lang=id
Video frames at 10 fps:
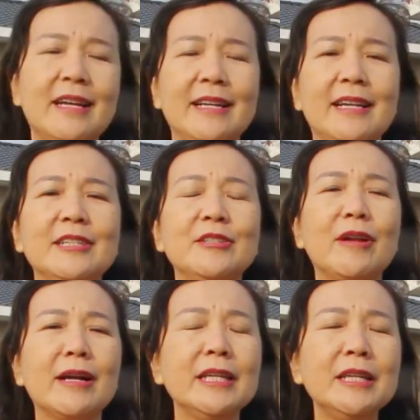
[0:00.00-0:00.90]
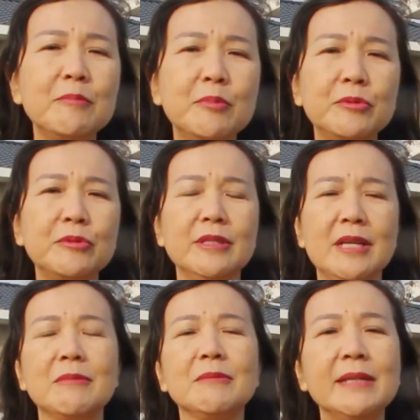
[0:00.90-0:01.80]
adalah seorang ibu
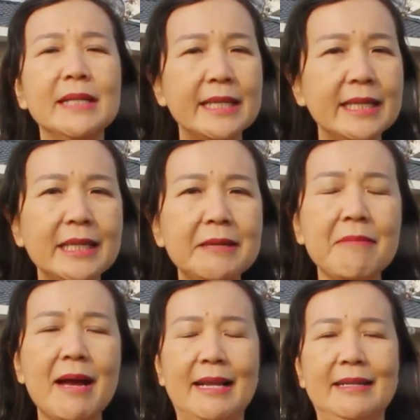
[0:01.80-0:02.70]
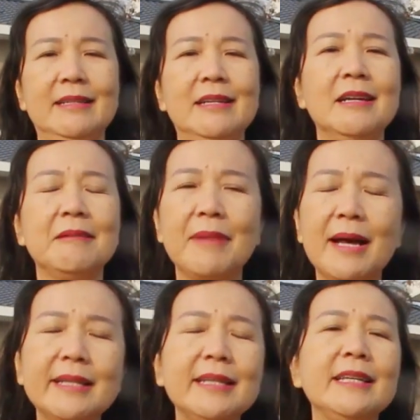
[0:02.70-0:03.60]
yang memiliki iman.
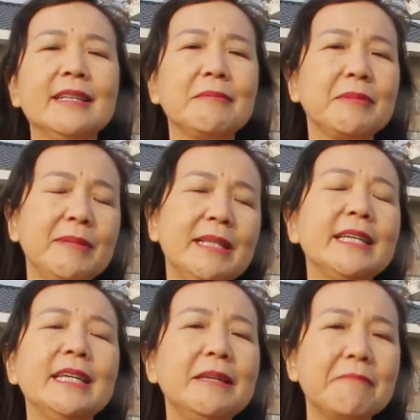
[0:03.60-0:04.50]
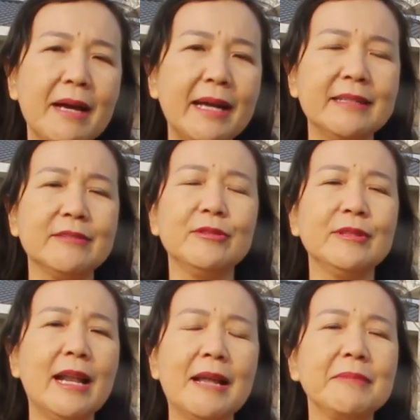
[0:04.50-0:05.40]
Mari kita memiliki iman
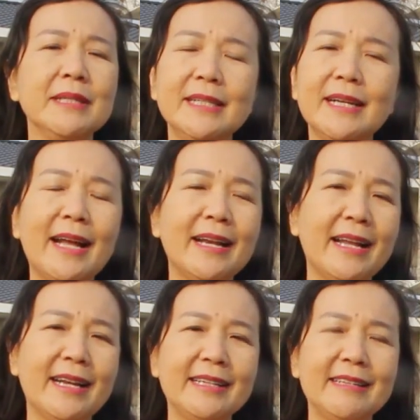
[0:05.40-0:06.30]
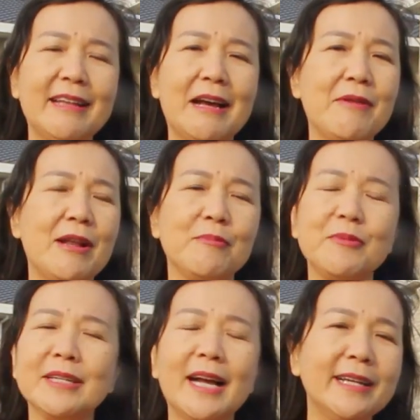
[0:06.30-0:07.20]
dalam mendidik anak-anak kita
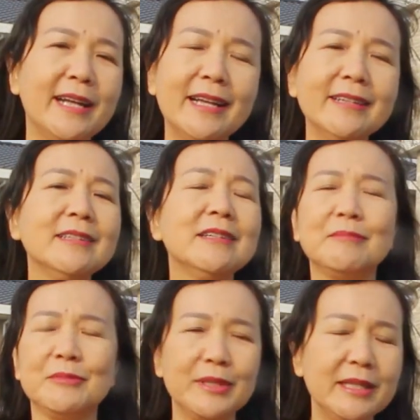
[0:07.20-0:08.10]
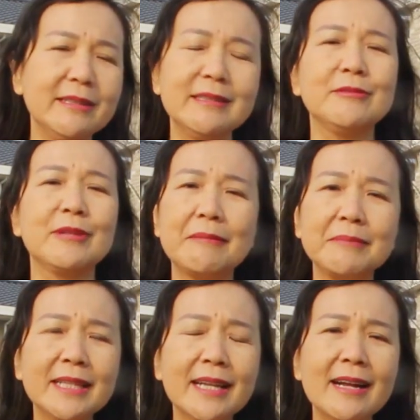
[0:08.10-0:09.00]
walaupun keadaan mungkin kurang
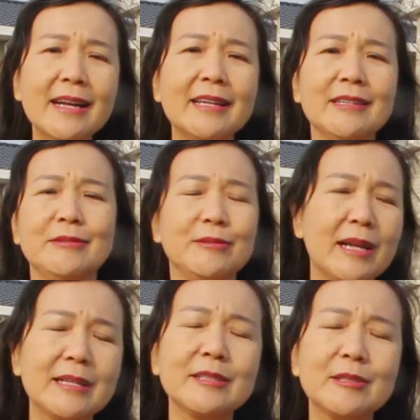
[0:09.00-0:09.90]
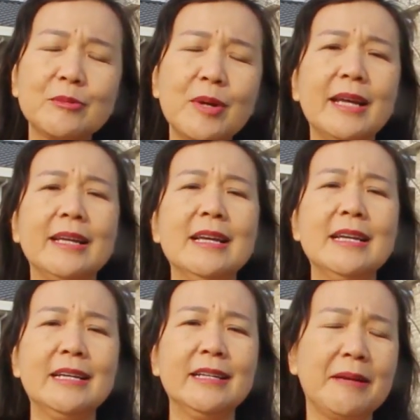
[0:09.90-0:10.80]
menyenangkan, kurang sesuai.
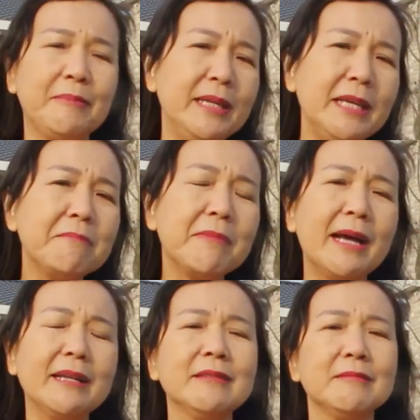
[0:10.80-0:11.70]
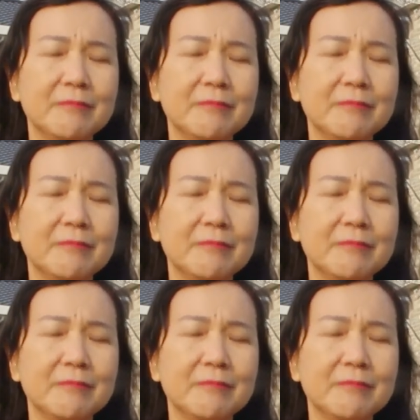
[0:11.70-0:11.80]
Tapi iman